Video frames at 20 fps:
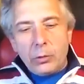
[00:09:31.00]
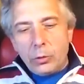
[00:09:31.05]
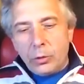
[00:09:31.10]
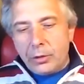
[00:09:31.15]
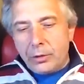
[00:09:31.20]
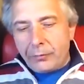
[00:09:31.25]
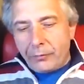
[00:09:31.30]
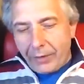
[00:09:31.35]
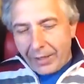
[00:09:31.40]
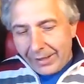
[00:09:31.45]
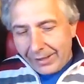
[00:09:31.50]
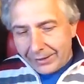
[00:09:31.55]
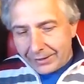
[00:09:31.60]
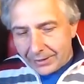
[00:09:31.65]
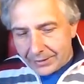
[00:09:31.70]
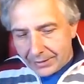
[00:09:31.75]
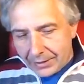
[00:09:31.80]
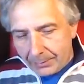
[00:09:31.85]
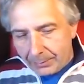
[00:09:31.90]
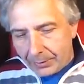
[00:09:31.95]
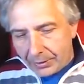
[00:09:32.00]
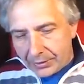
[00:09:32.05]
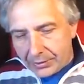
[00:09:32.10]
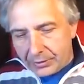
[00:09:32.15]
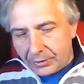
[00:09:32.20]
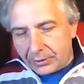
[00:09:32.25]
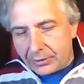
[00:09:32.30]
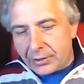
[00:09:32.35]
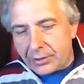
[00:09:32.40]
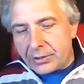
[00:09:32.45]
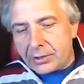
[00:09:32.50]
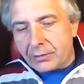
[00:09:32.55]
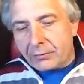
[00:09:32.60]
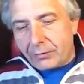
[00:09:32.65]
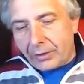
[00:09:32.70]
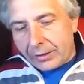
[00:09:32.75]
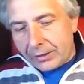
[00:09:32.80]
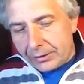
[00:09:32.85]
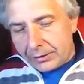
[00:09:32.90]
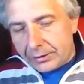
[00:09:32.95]
Und weil das nicht passiert ist und
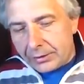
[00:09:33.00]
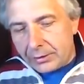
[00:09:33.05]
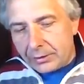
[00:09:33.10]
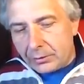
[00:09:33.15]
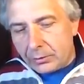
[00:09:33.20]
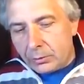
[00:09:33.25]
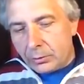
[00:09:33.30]
weil die